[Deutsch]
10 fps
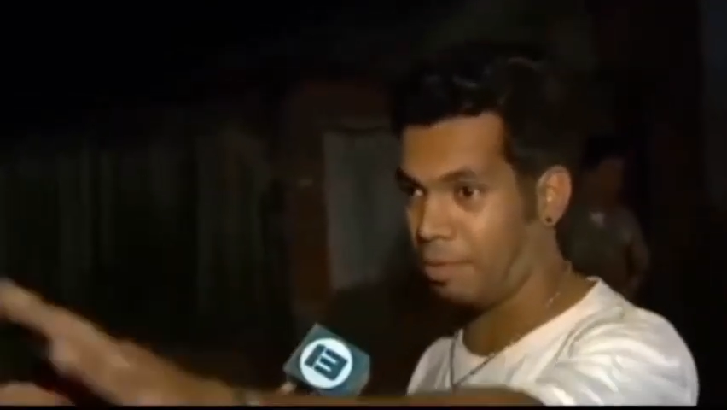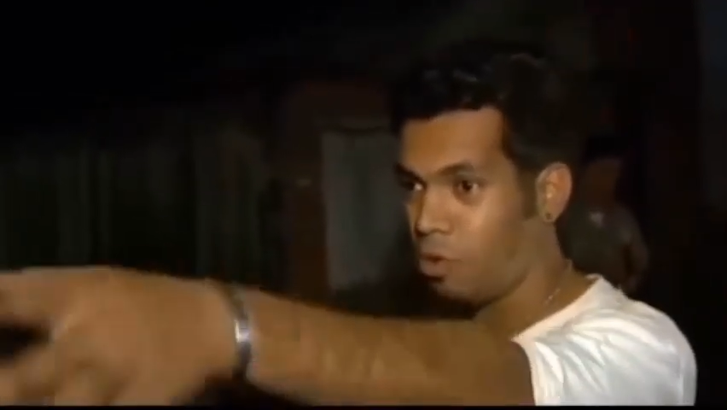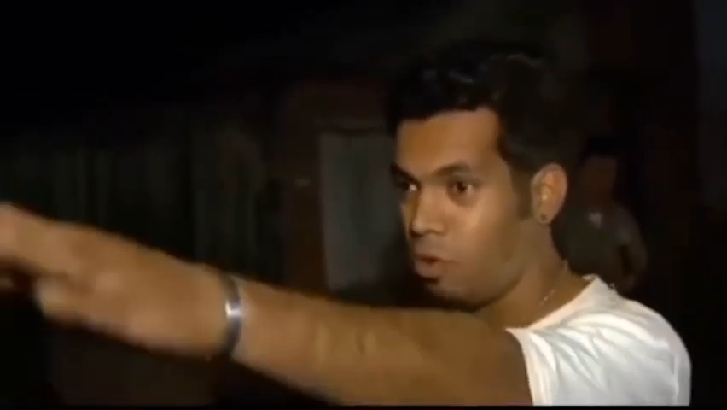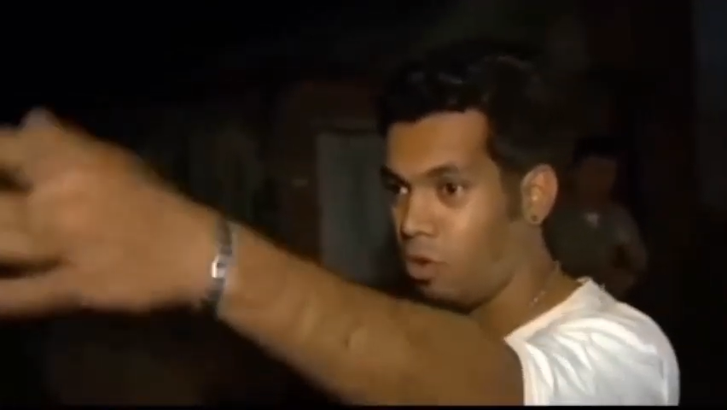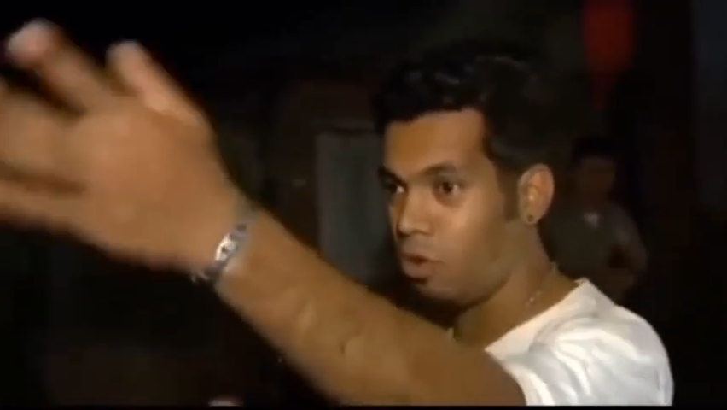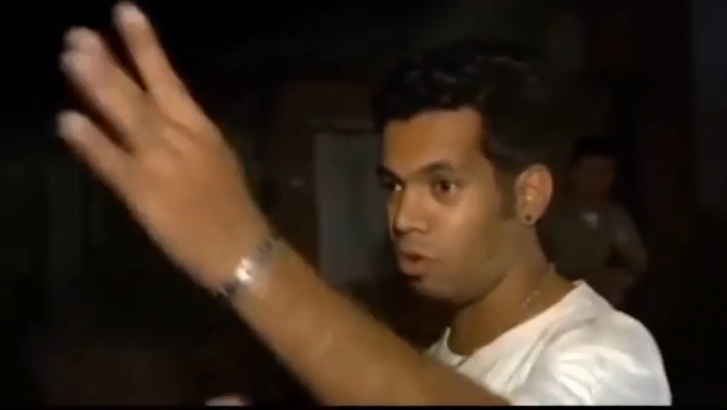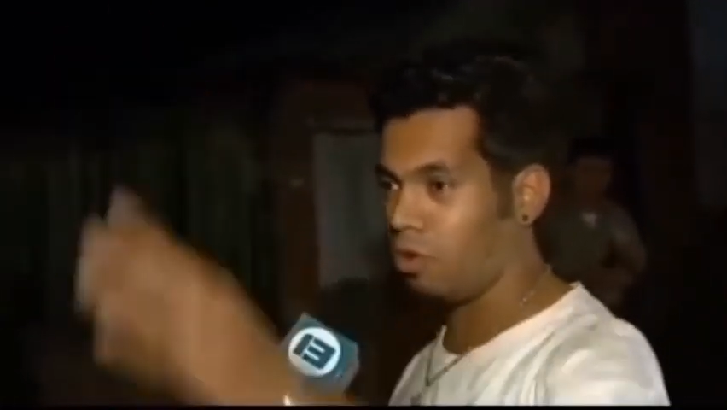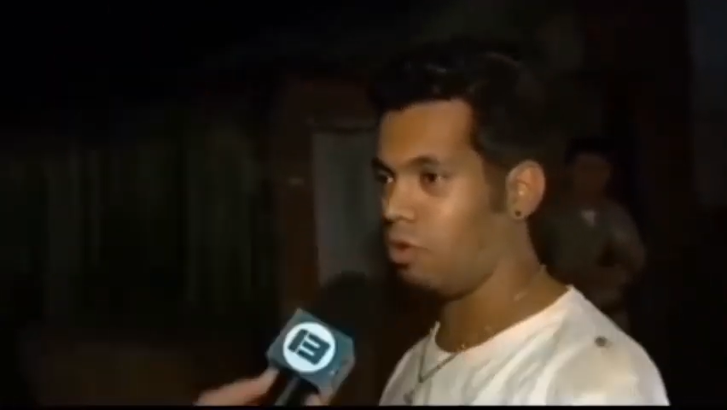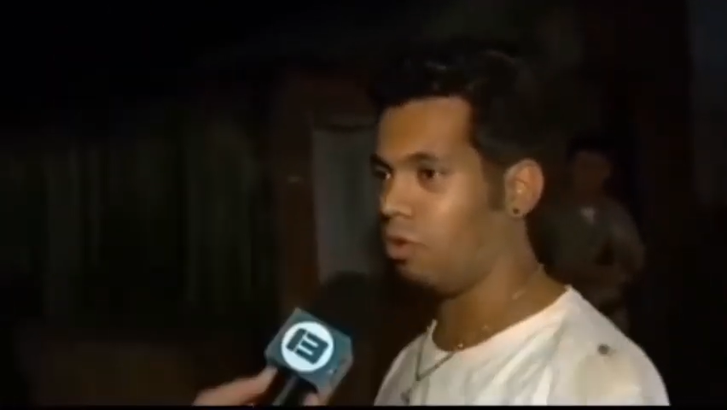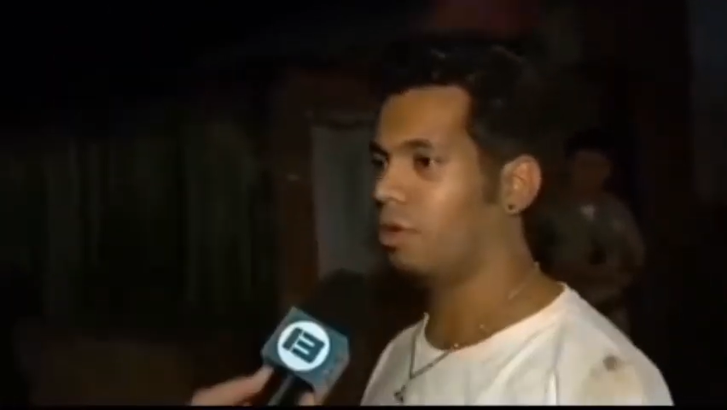
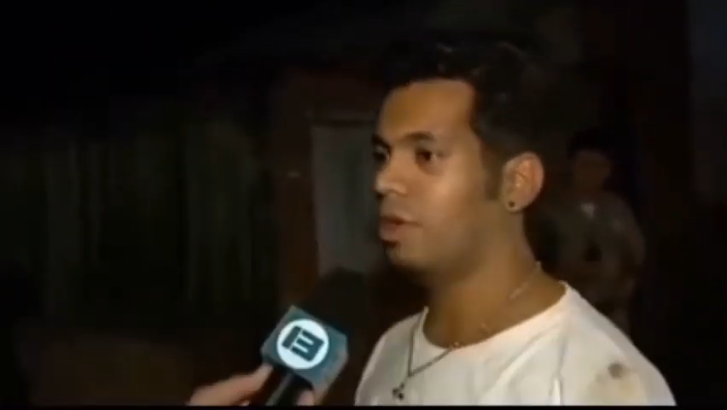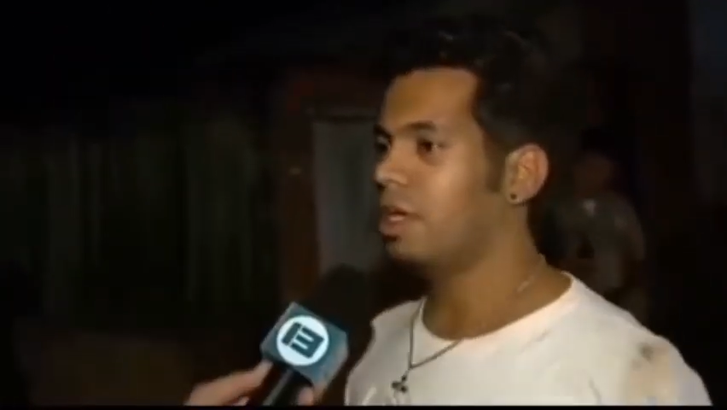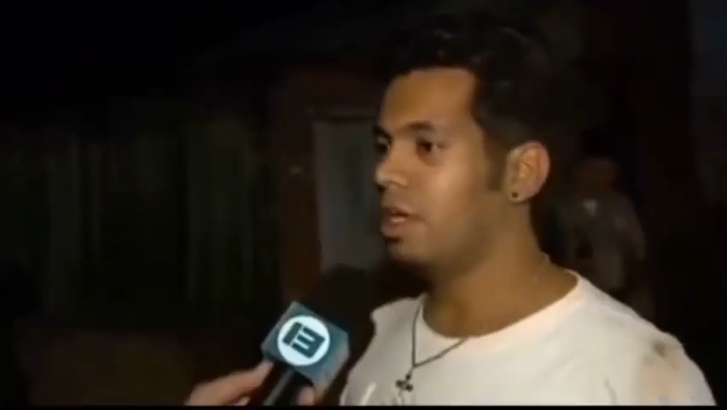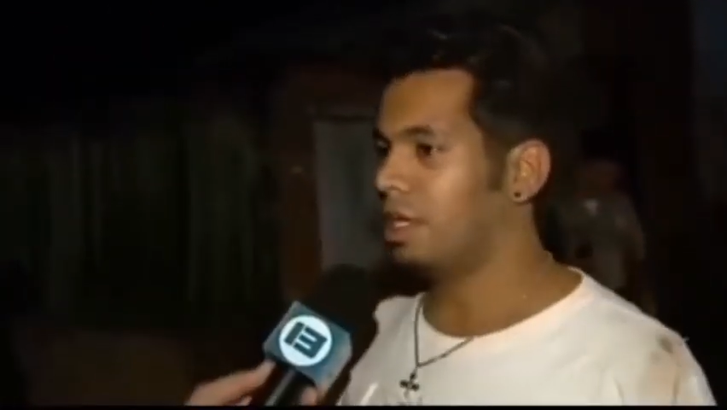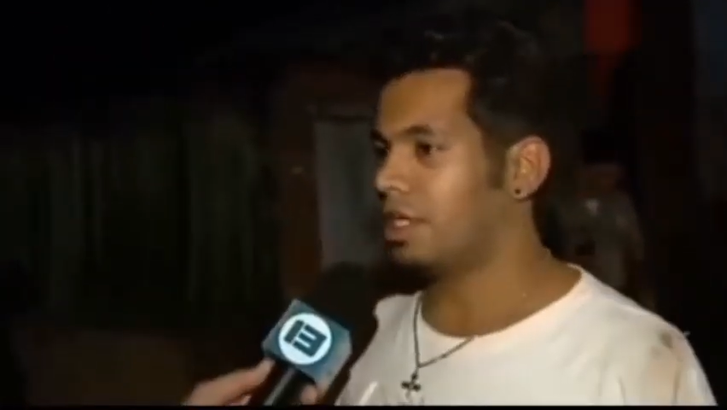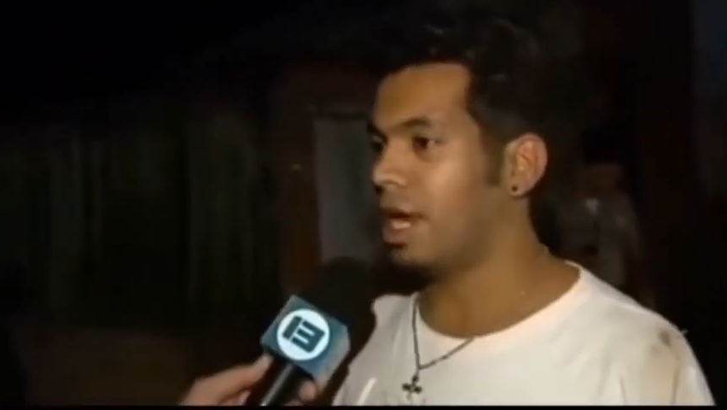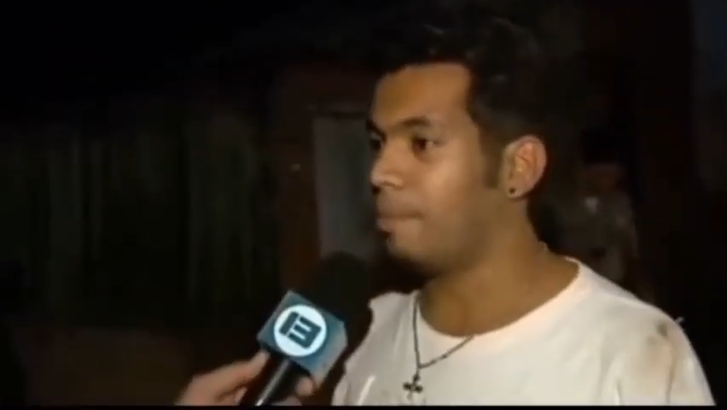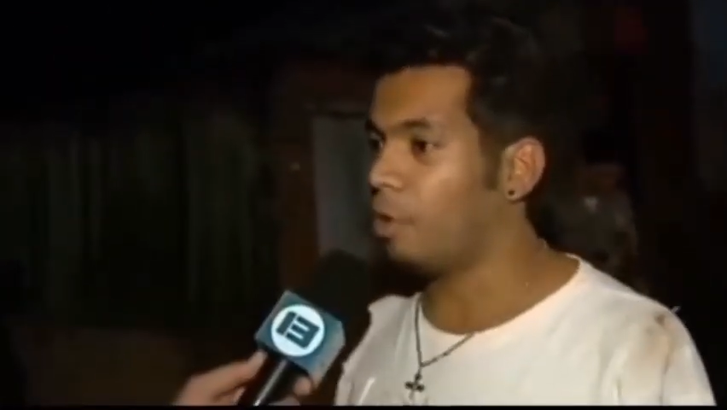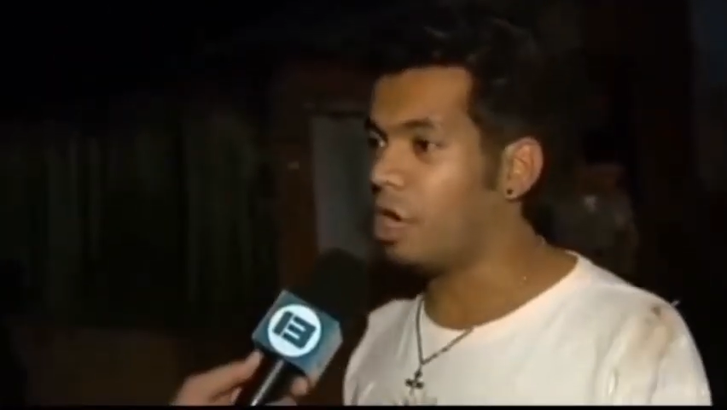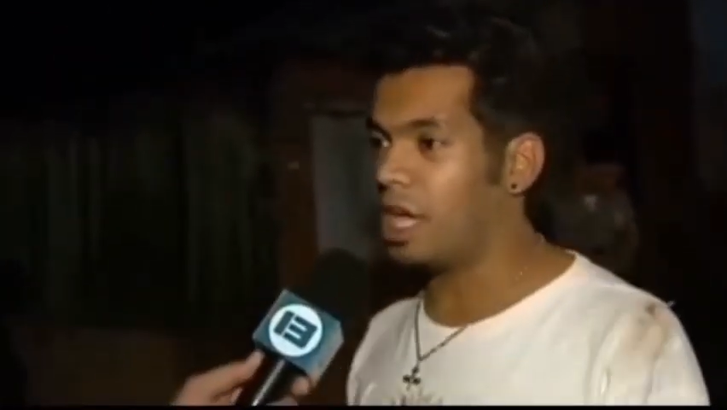tram, trambolisch.